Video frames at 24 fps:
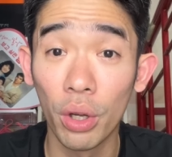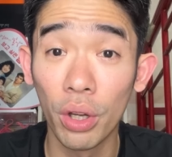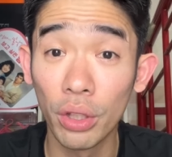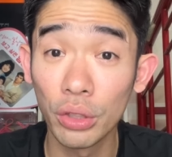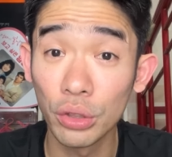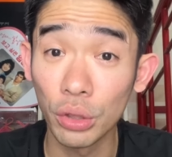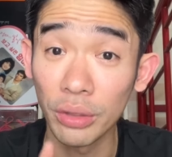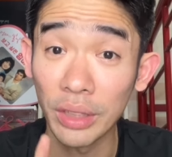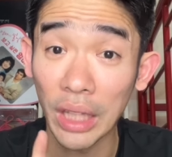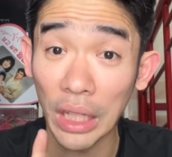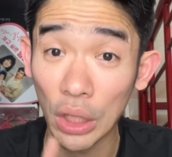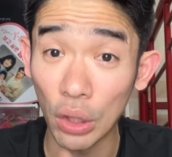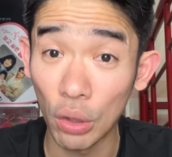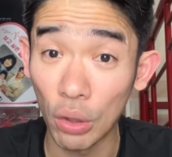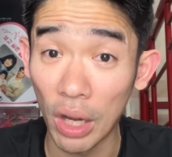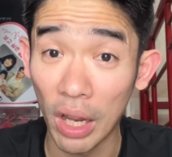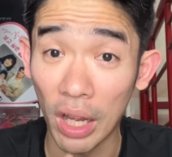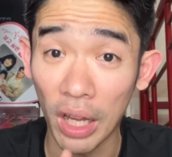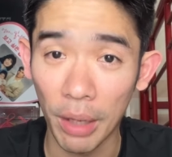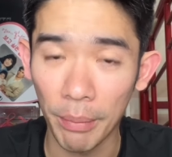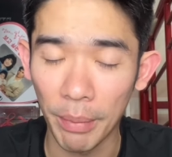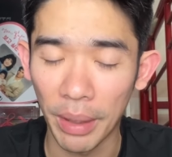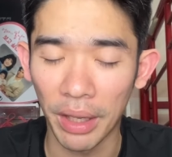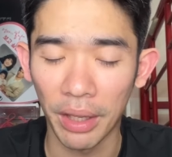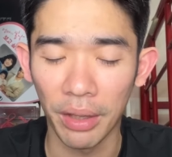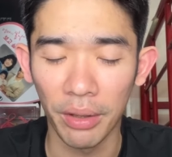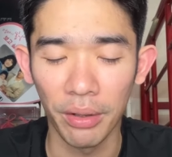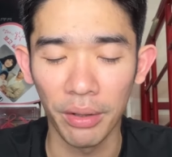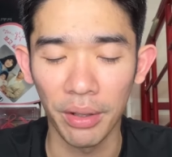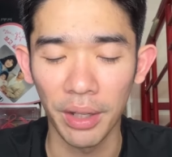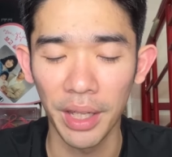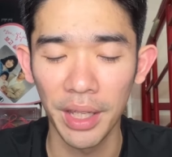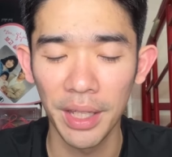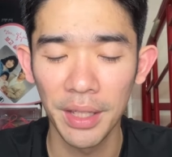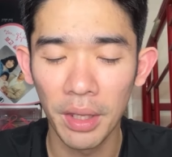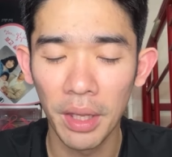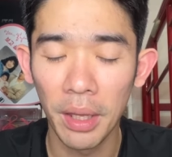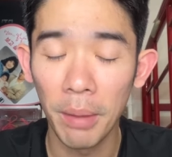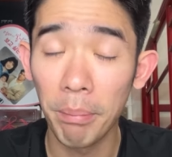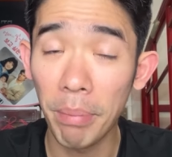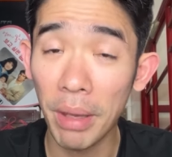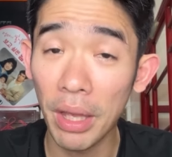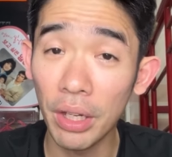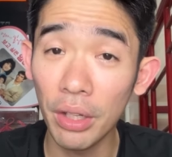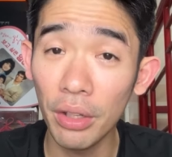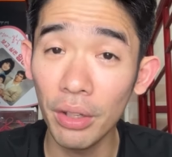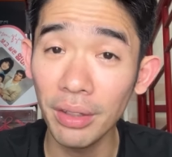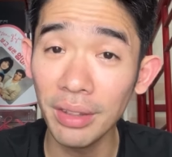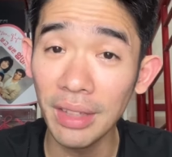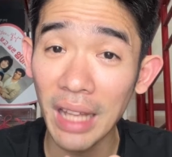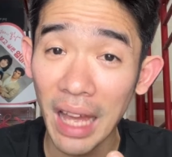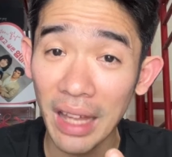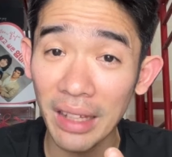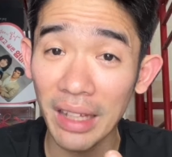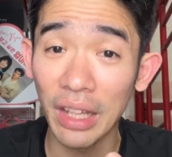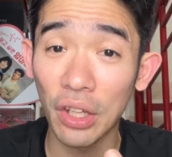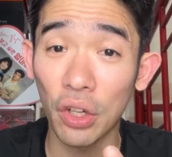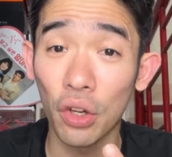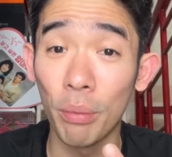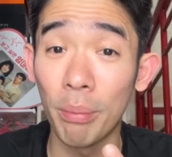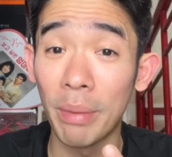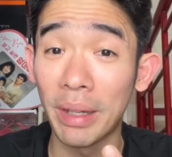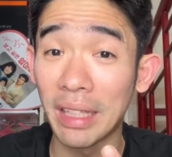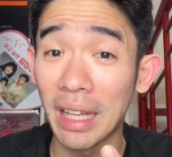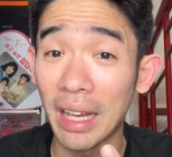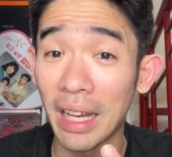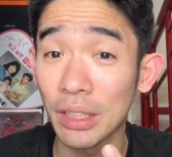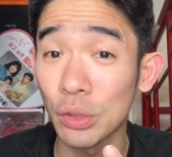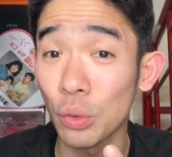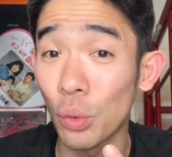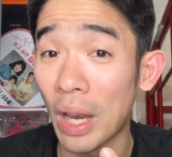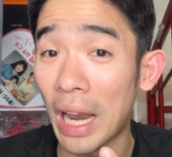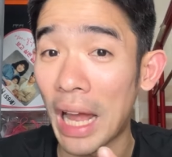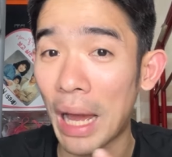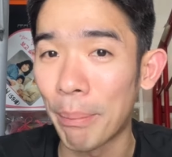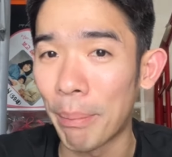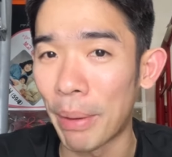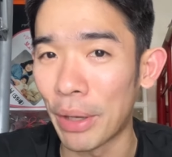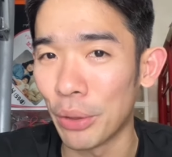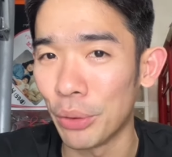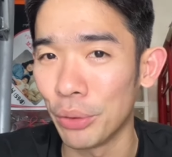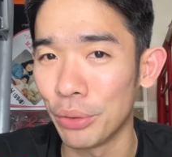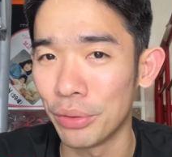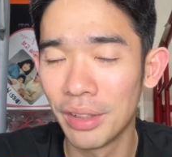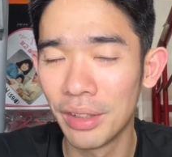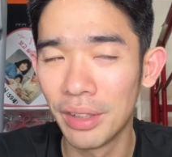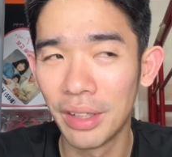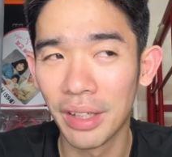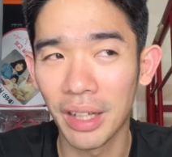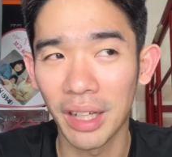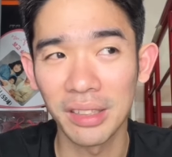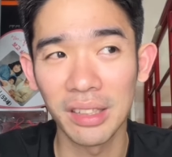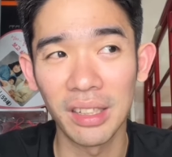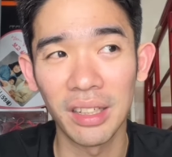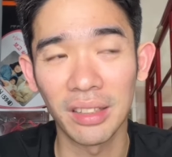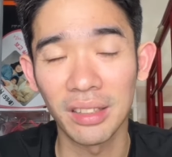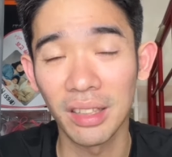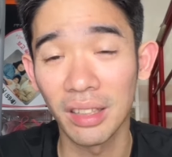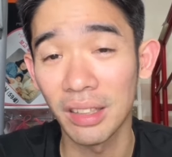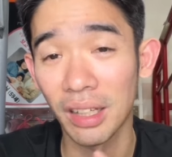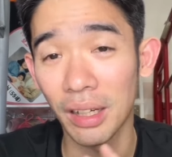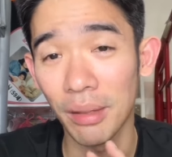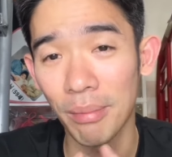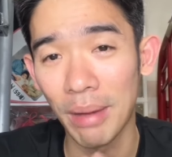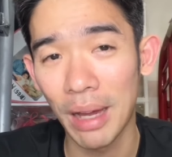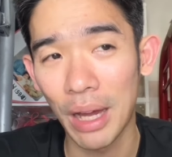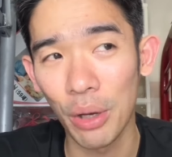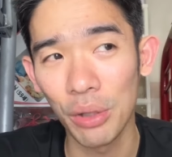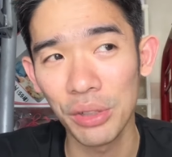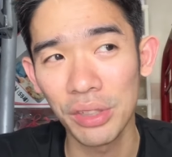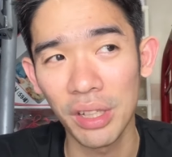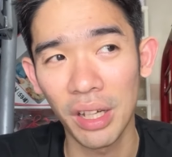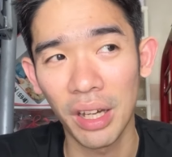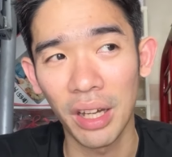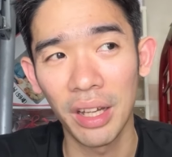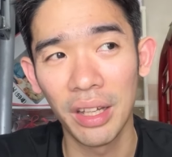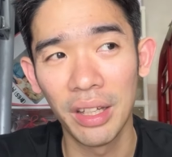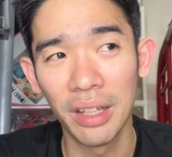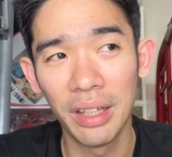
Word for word: So tatlo lang kami, okay? Pero yung nanay ko madalas wala pa yun kasi nagtatrabaho siya